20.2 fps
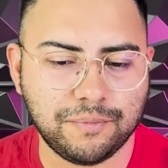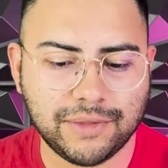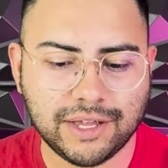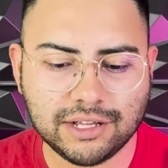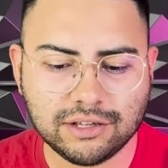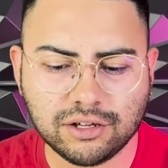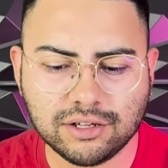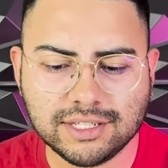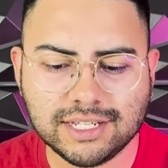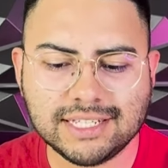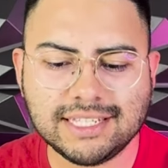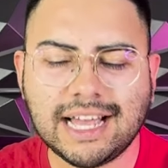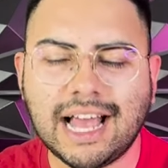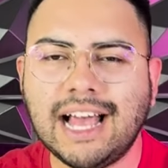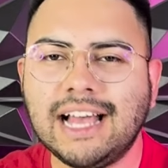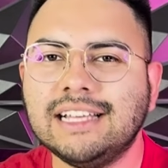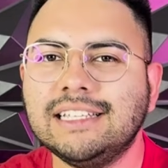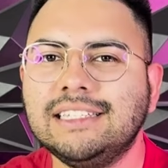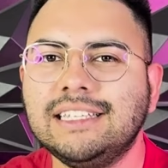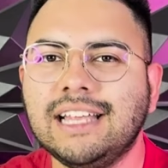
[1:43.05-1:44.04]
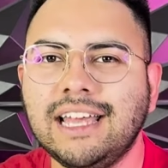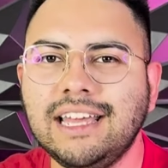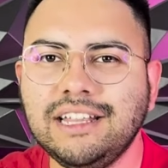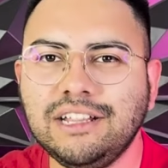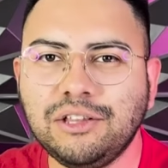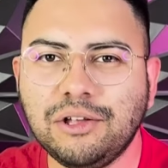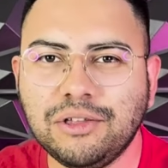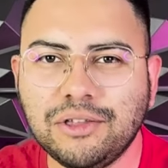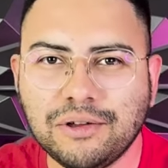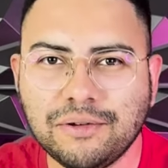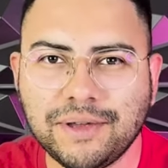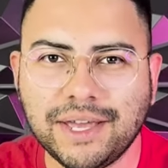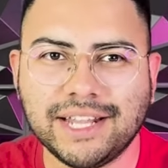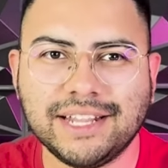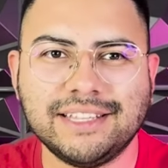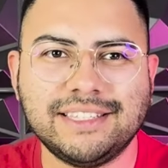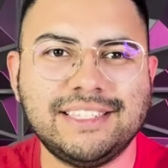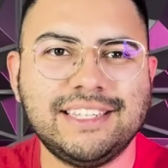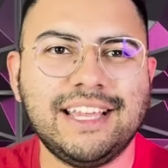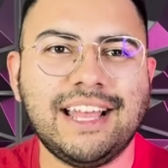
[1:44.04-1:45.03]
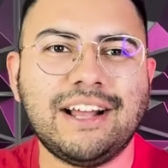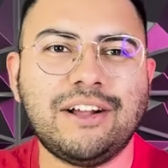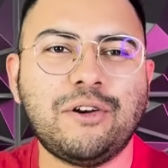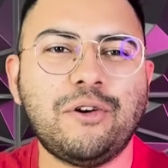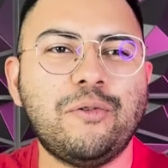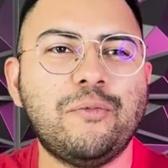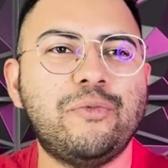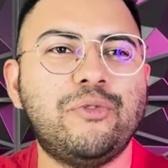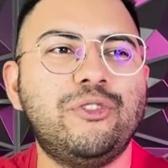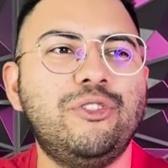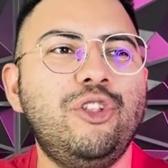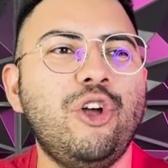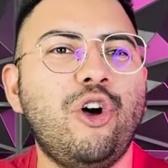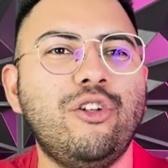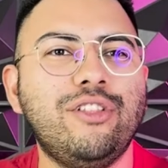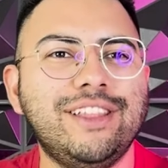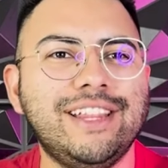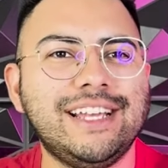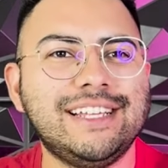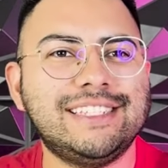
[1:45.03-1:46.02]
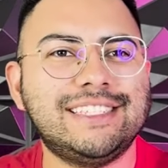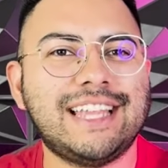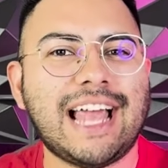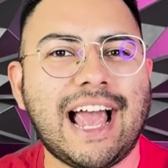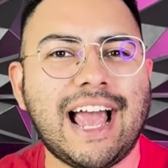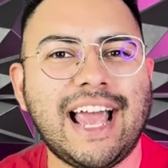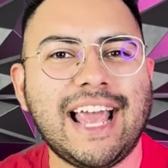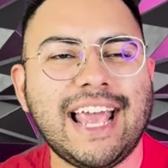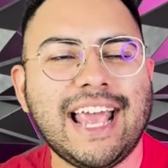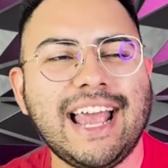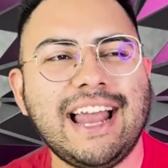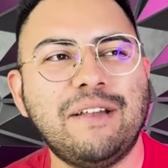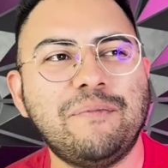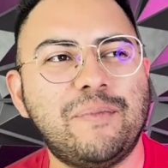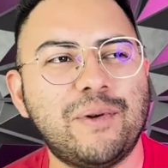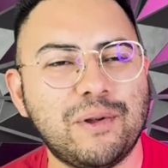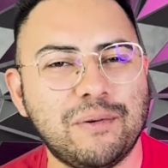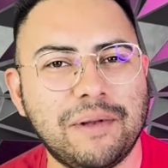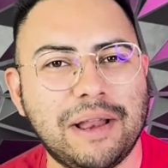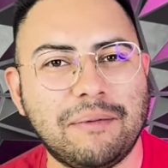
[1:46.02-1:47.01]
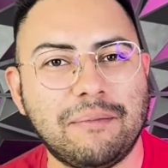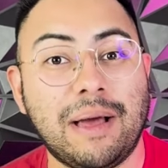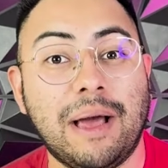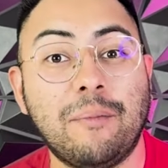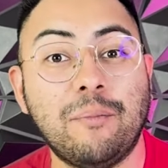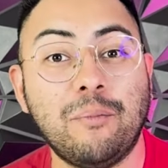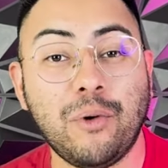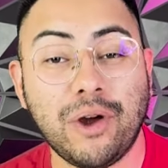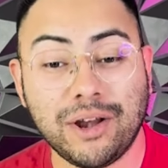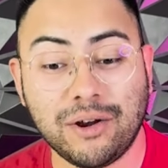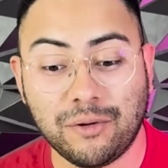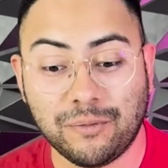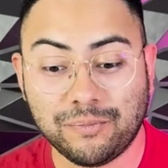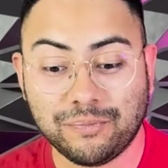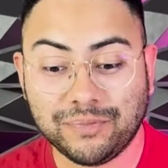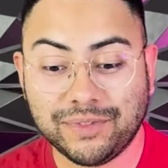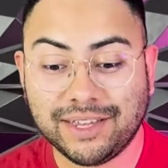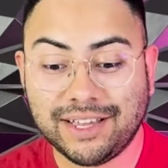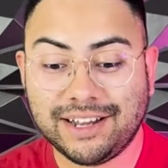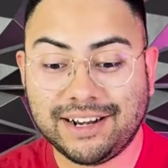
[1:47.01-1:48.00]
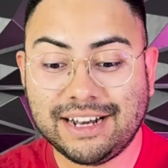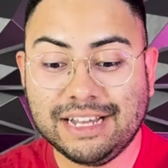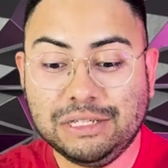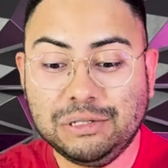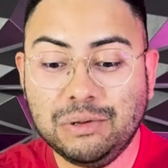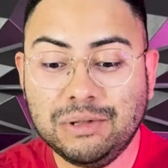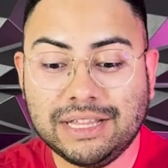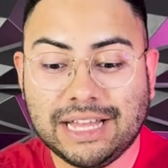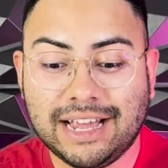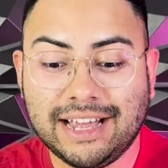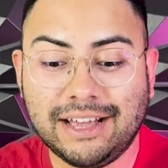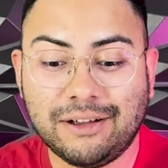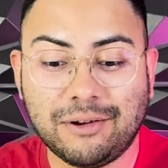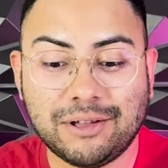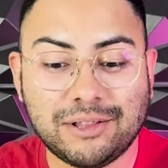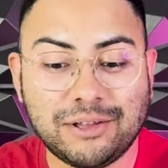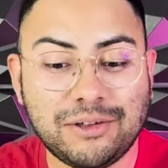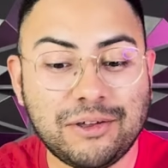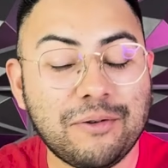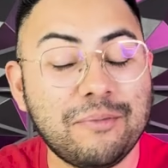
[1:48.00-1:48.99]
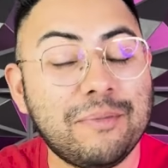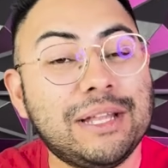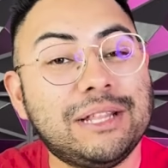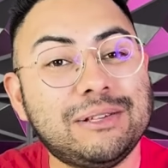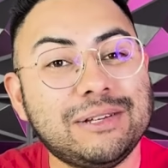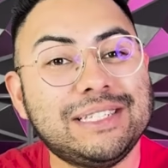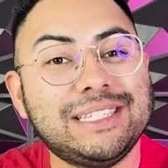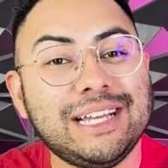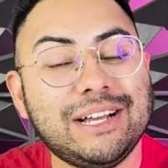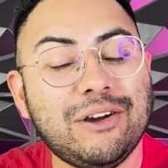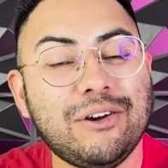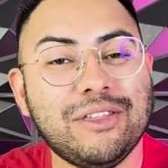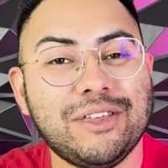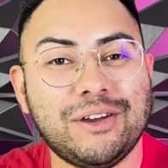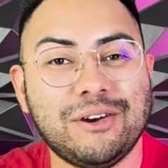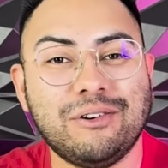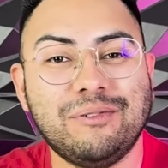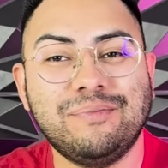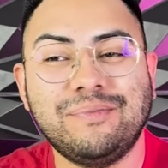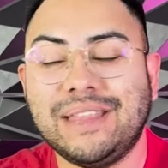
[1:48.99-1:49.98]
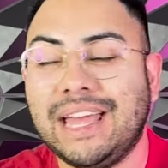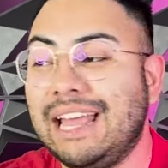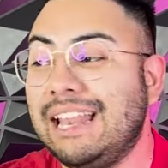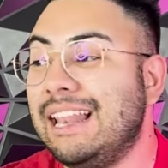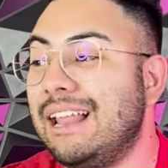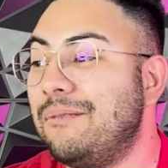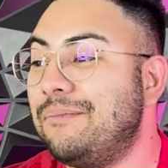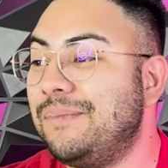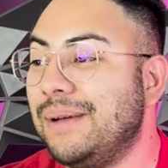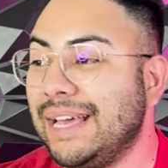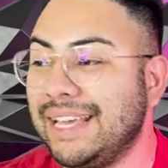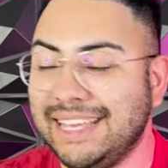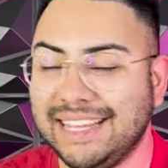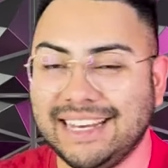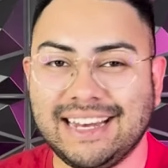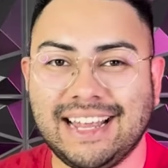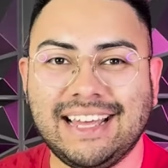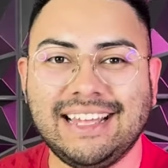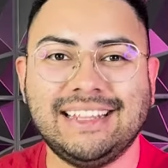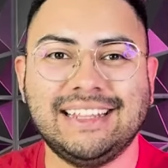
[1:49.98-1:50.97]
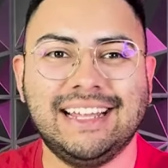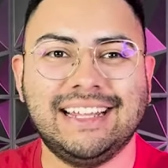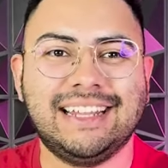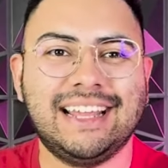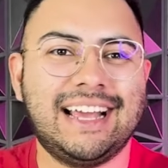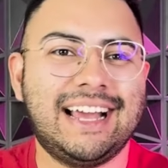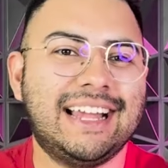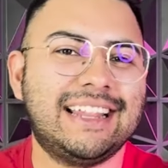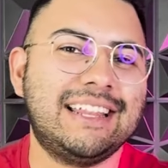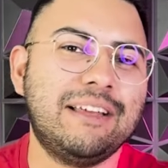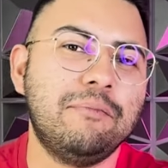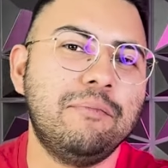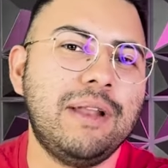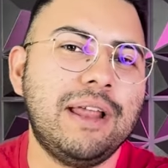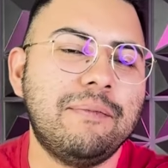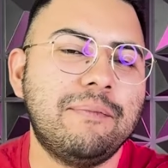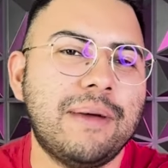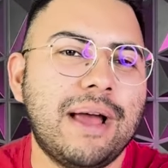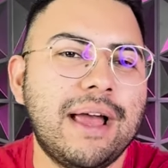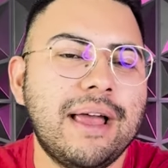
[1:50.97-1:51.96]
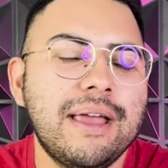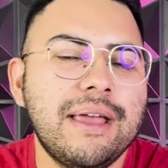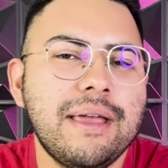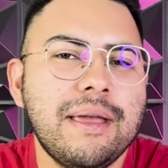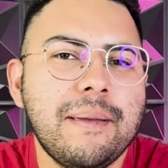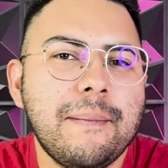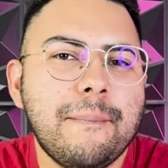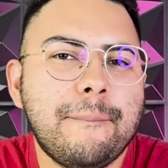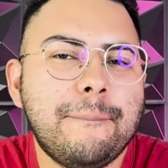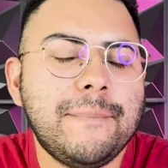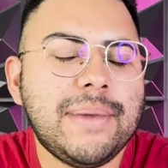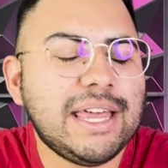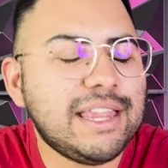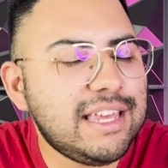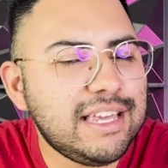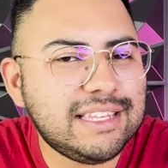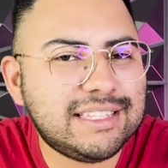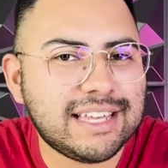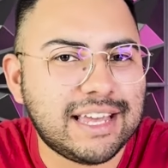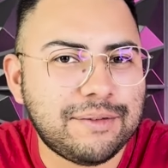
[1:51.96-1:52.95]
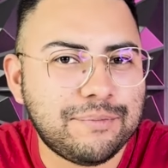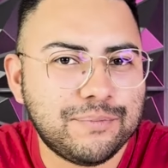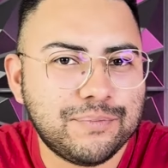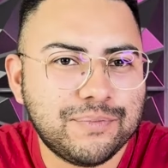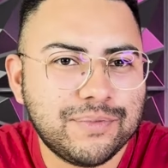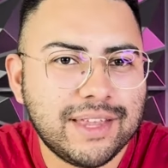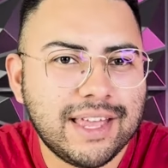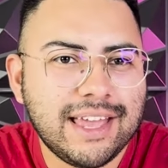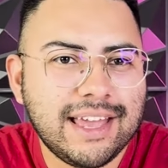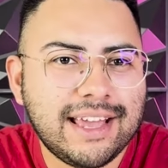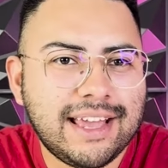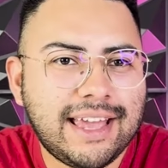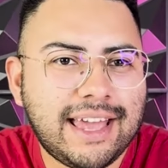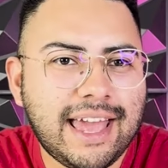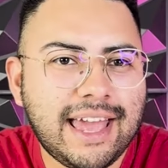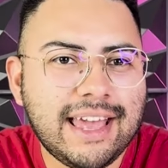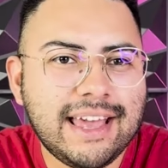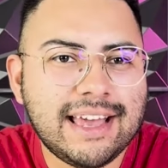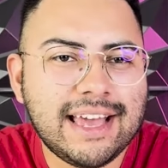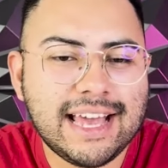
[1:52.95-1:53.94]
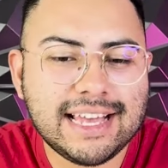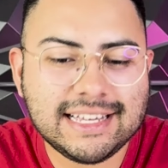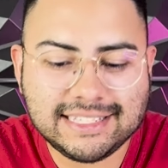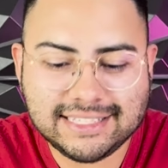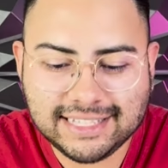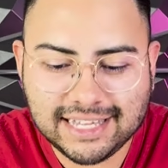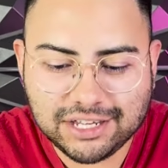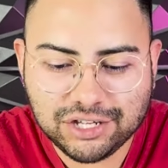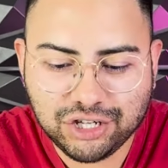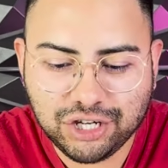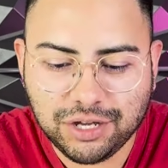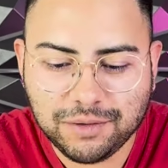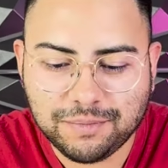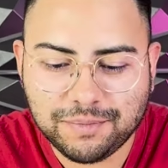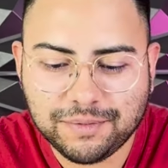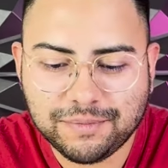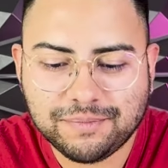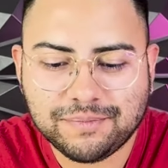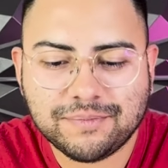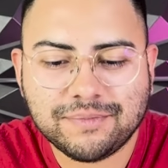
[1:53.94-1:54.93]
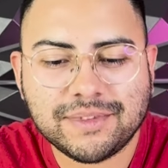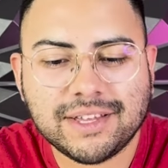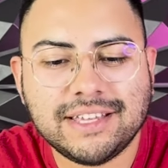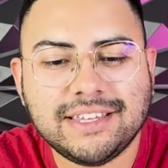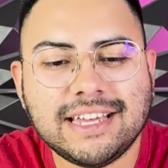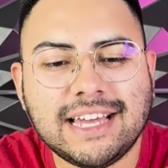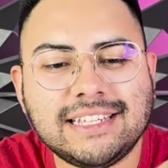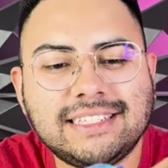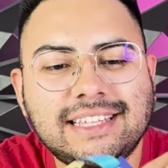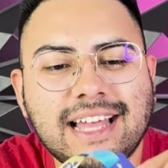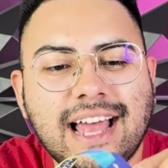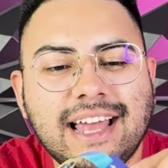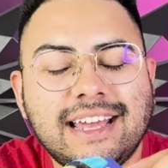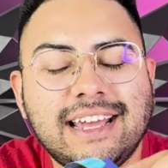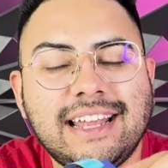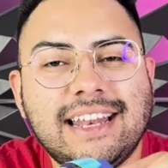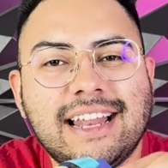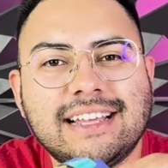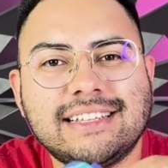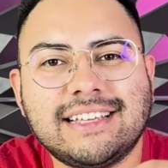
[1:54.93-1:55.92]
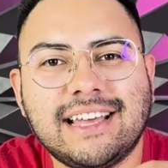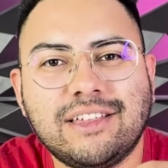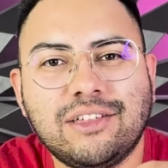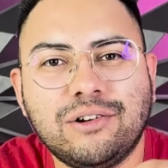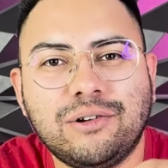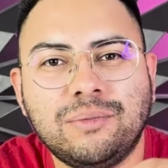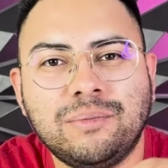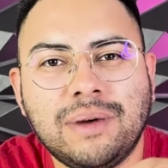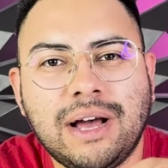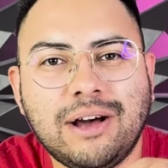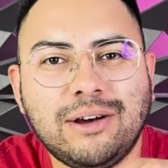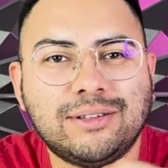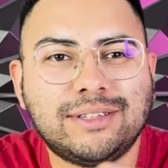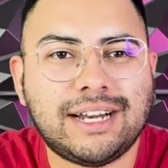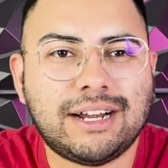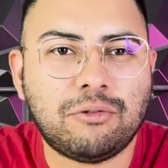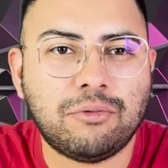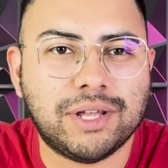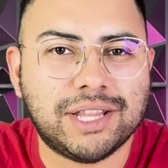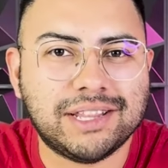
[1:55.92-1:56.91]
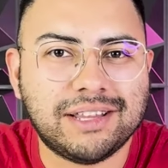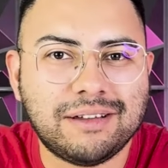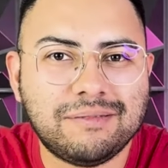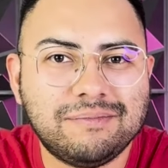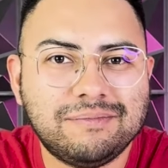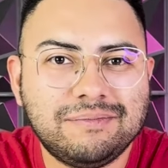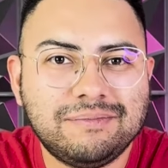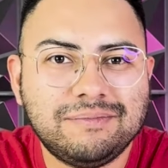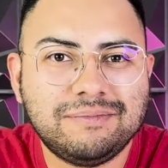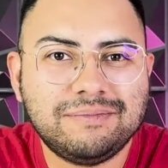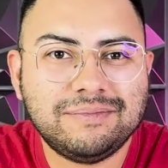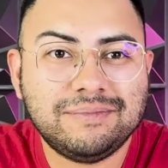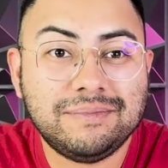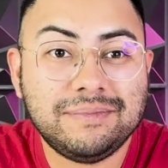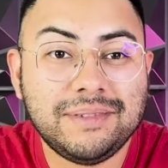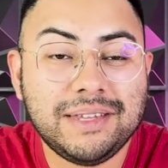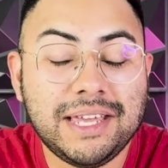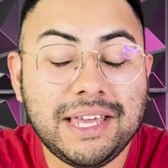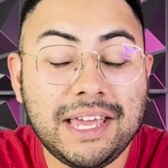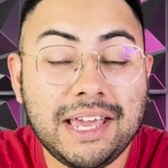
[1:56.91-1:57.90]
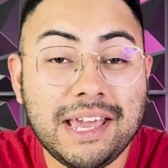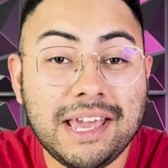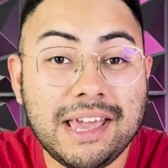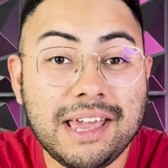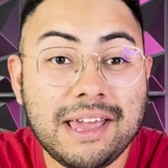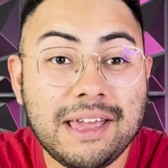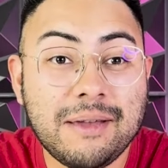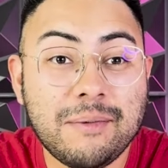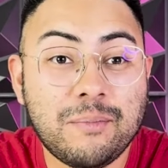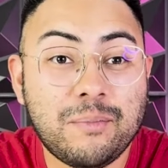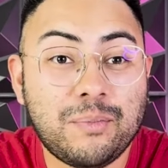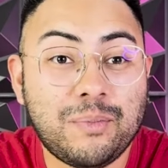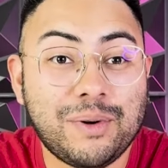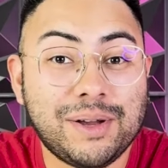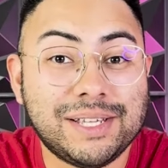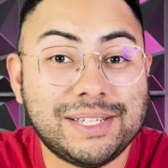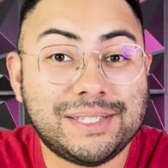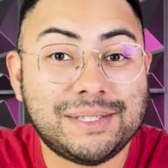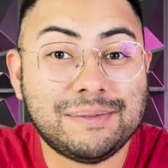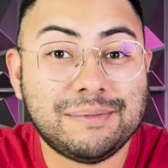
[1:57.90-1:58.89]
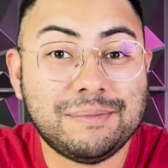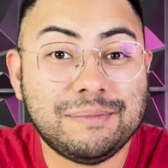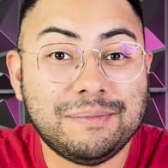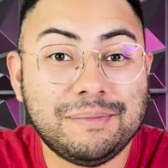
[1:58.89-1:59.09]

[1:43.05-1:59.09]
Entonces, hasta ahí todo bien. Sidaco, ¿dónde está el problema? Bueno, Resulta que cuando yo meto este código en la página de Tecate Emblema, me dice que este chip ya está enlazado a otra cuenta. Y pues